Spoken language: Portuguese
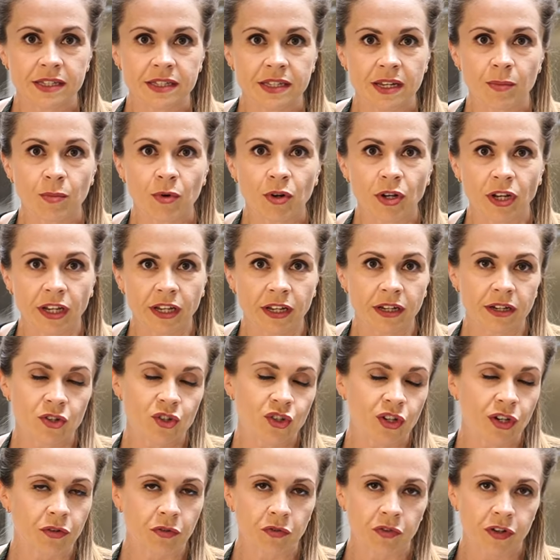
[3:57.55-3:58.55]
cebolinha,
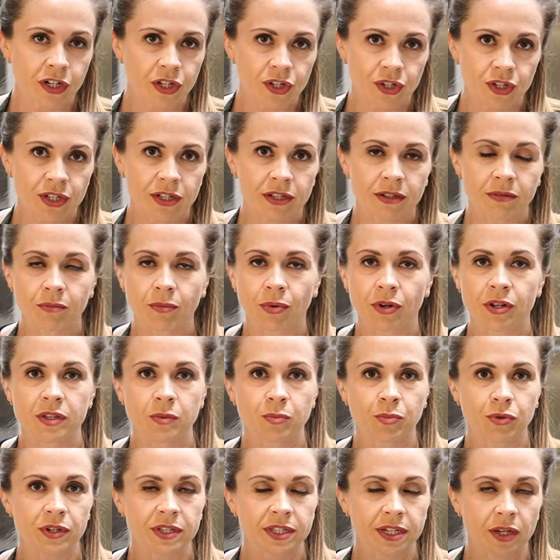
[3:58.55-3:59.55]
cheiro verde.
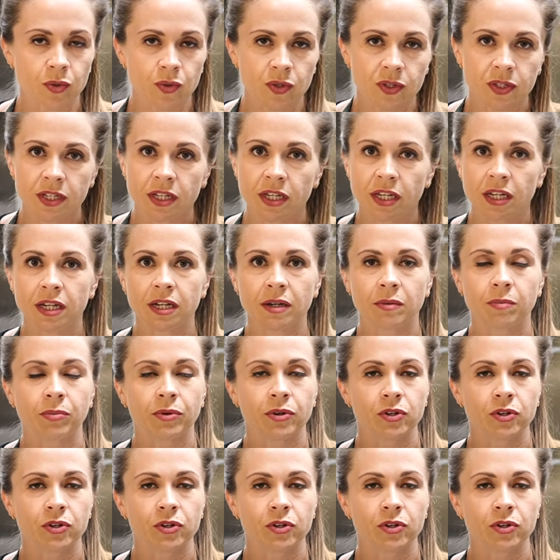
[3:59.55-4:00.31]
Pode pôr salsinha,